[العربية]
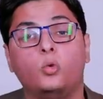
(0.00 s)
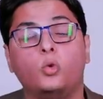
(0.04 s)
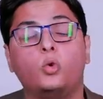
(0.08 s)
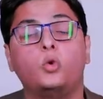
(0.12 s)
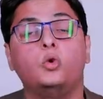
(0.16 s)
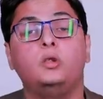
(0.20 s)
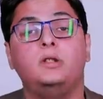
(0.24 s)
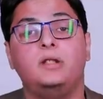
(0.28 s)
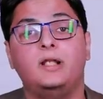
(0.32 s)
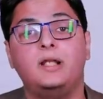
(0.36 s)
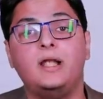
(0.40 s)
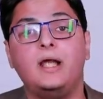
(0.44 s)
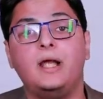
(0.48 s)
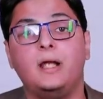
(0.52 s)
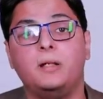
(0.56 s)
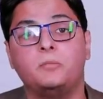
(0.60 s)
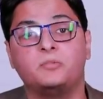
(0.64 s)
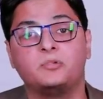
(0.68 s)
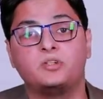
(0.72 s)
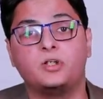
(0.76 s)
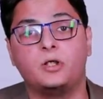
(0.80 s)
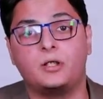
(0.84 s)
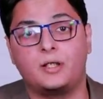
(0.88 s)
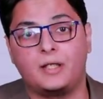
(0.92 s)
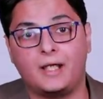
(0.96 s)
وكل لاعب
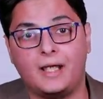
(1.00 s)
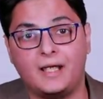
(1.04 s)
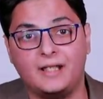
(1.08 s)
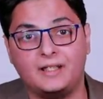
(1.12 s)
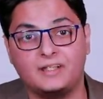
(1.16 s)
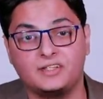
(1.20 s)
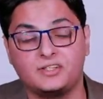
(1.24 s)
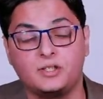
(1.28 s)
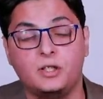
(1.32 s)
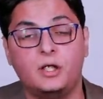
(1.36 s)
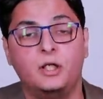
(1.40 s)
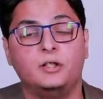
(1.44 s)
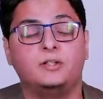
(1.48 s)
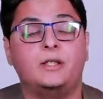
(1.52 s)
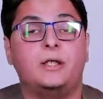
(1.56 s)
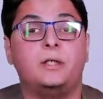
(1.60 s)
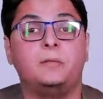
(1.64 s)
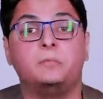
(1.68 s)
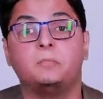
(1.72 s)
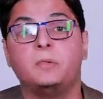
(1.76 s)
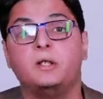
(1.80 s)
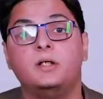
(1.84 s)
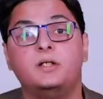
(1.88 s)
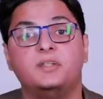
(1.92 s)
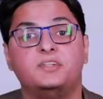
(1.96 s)
ظهر عاجز طيب
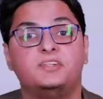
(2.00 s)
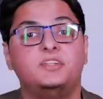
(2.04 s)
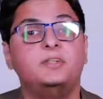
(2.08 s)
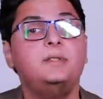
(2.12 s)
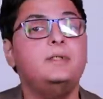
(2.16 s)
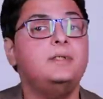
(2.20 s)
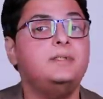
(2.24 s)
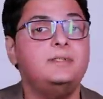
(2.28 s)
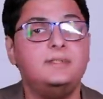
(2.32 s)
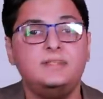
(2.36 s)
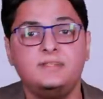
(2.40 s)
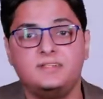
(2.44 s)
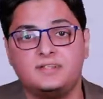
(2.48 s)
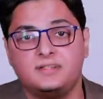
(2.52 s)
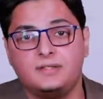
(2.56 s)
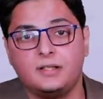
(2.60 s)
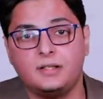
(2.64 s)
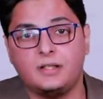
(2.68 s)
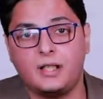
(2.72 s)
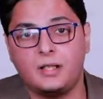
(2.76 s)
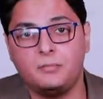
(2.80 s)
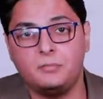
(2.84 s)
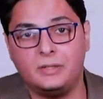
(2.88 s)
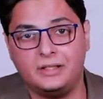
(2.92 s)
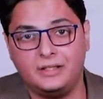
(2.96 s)
زين الدين
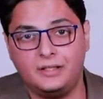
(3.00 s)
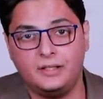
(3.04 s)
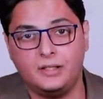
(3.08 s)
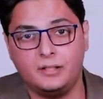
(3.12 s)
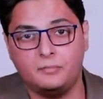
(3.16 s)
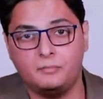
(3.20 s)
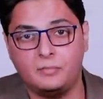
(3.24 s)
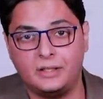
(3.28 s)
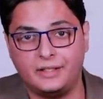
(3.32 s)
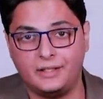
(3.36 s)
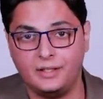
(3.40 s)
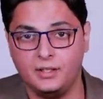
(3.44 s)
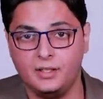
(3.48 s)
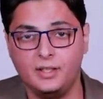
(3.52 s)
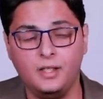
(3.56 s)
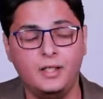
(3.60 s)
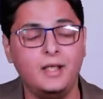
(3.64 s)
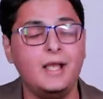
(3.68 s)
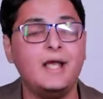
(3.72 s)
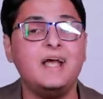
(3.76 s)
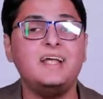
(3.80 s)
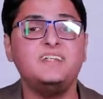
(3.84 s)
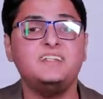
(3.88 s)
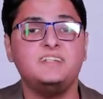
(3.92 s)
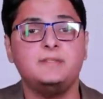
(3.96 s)
زيدان عمل ايه لما جه
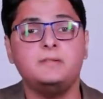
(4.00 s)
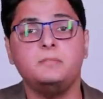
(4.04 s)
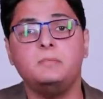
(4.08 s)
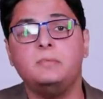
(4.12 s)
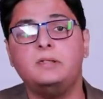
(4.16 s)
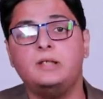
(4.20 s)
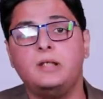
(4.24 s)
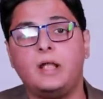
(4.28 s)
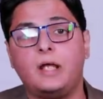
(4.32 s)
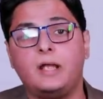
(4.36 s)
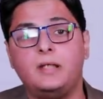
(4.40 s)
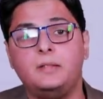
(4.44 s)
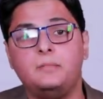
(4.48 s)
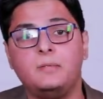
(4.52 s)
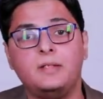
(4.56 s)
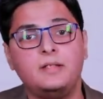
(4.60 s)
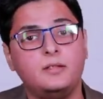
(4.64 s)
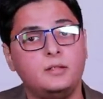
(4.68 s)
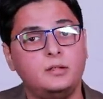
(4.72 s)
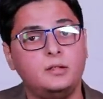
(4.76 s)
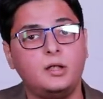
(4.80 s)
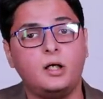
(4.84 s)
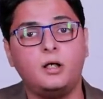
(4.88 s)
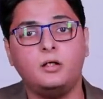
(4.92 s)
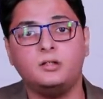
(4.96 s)
قسم اللعيبه
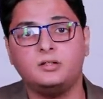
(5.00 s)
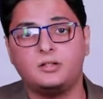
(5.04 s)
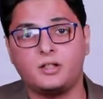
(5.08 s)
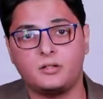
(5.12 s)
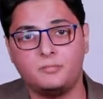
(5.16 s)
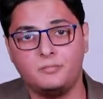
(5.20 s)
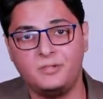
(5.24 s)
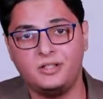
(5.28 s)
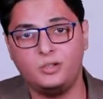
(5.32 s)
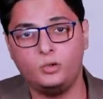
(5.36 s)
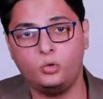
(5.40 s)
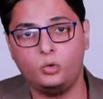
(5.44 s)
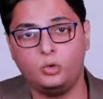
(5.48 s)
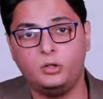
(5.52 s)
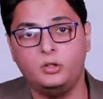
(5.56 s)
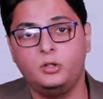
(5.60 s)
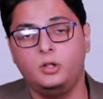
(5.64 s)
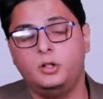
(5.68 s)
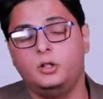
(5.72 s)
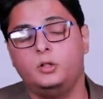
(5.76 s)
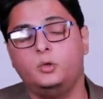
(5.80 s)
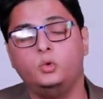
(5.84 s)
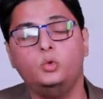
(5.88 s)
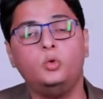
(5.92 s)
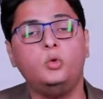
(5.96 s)
لاكثر من نوع
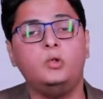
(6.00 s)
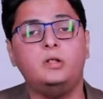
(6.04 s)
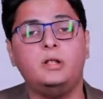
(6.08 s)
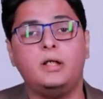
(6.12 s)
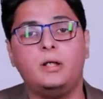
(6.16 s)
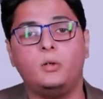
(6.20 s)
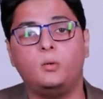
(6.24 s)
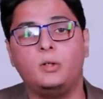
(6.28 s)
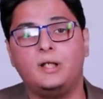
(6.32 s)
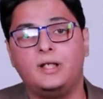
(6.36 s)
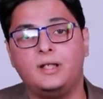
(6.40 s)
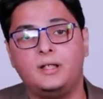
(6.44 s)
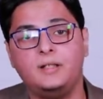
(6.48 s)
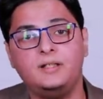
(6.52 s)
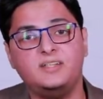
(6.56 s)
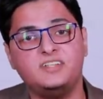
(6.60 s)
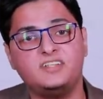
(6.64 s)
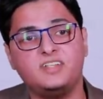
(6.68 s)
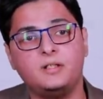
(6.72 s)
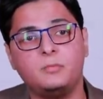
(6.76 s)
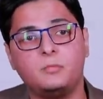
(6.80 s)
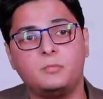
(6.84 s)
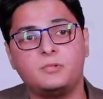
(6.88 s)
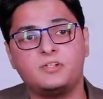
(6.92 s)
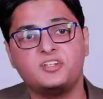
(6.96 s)
النوع الاولاني
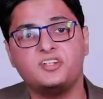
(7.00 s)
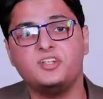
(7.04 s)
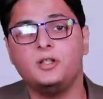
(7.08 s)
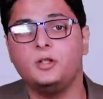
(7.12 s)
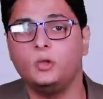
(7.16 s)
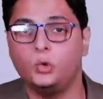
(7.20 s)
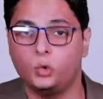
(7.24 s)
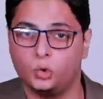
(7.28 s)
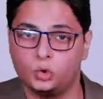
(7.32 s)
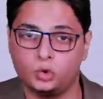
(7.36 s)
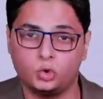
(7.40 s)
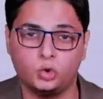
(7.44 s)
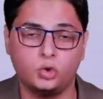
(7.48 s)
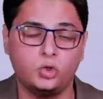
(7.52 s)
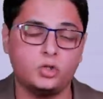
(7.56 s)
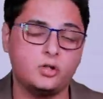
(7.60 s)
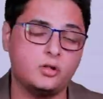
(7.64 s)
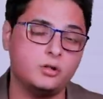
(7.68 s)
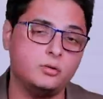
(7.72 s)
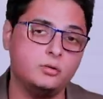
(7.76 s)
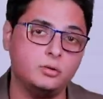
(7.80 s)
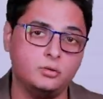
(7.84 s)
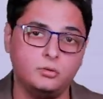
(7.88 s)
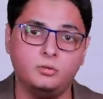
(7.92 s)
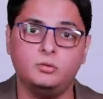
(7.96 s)
زي مارسيلو
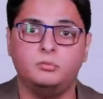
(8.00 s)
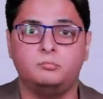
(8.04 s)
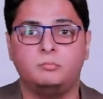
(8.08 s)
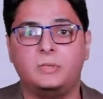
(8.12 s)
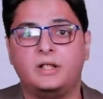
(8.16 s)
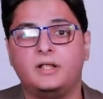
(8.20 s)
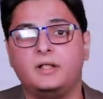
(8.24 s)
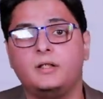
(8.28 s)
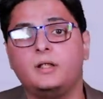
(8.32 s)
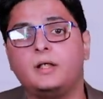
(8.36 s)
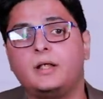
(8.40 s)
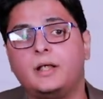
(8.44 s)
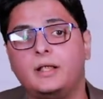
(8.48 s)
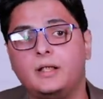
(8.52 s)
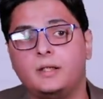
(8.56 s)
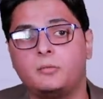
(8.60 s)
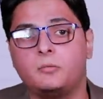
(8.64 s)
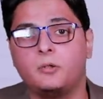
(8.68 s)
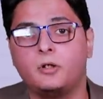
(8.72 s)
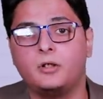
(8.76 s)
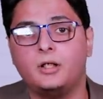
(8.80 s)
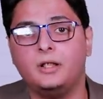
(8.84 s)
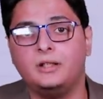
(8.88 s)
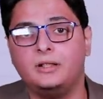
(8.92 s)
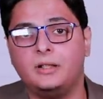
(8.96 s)
شكرا مكانك على
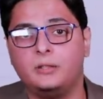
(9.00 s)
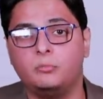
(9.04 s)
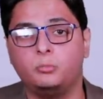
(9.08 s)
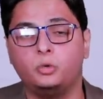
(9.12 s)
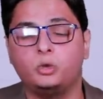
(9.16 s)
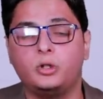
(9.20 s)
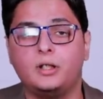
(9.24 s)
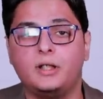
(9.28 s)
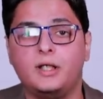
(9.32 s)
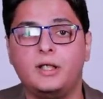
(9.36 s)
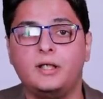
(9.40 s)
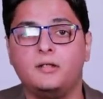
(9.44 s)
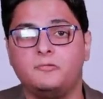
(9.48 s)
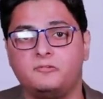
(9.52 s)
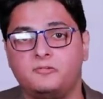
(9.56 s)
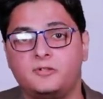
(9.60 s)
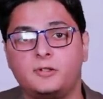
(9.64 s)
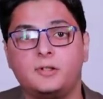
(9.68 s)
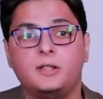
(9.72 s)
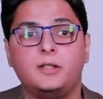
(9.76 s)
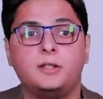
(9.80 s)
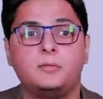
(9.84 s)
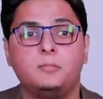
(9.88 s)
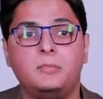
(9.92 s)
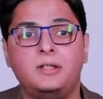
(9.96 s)
مقاعد البدلاء
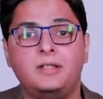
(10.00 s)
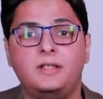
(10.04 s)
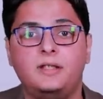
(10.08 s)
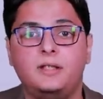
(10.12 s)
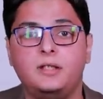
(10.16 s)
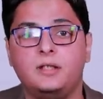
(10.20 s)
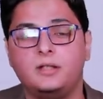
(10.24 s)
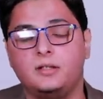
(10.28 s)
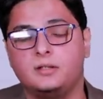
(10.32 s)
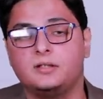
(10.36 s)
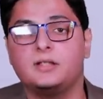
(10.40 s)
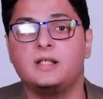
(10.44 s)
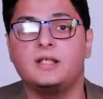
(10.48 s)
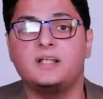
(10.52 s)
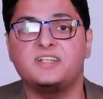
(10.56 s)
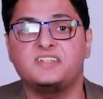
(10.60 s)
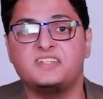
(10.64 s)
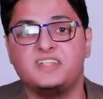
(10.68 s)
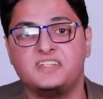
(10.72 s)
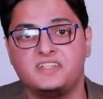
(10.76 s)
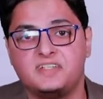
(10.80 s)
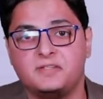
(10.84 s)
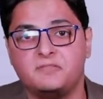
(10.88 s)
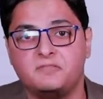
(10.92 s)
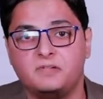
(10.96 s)
فيرلان مندي انت
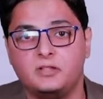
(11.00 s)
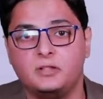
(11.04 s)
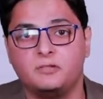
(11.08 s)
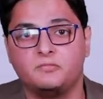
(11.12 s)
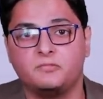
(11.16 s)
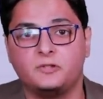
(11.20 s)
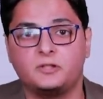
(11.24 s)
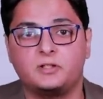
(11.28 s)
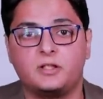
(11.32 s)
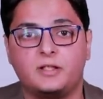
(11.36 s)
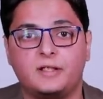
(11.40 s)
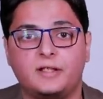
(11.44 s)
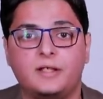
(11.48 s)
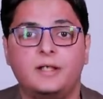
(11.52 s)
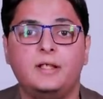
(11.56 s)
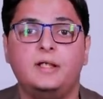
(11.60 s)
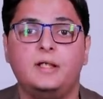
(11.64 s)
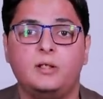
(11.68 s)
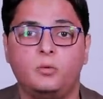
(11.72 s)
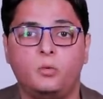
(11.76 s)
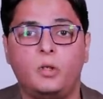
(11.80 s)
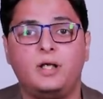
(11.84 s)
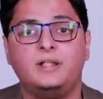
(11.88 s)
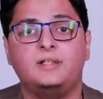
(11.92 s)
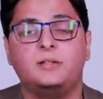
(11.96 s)
الاساسي في الفتره الجايه
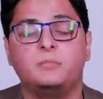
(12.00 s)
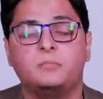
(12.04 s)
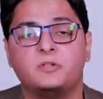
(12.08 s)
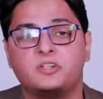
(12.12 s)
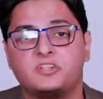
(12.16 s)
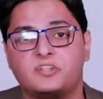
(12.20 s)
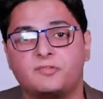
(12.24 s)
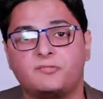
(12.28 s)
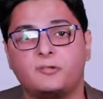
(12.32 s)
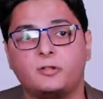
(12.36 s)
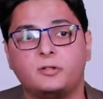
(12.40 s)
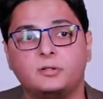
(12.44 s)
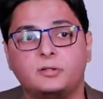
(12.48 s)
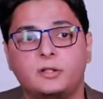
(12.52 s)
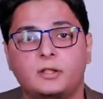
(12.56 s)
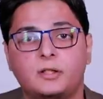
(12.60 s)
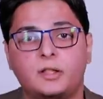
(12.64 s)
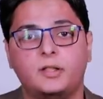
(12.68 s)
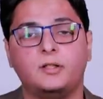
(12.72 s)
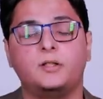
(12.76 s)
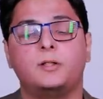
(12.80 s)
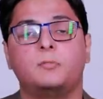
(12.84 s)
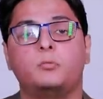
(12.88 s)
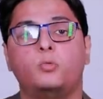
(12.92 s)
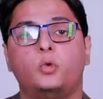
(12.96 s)
واحده من الصفقات اللي
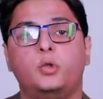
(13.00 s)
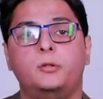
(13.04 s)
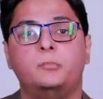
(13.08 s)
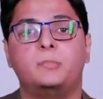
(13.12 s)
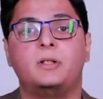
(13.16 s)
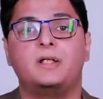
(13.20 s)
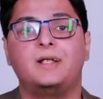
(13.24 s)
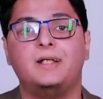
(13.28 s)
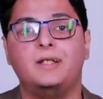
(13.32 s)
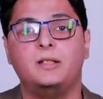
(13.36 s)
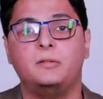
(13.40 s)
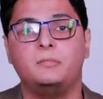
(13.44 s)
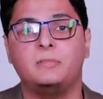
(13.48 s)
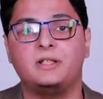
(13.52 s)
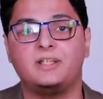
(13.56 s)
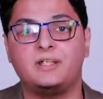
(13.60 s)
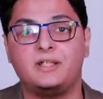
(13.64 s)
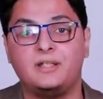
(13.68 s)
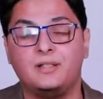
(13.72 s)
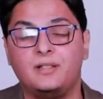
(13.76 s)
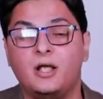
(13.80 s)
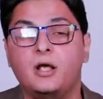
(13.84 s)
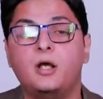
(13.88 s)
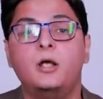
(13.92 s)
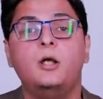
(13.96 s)
كانت مهمه لريال
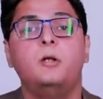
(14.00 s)
مدريد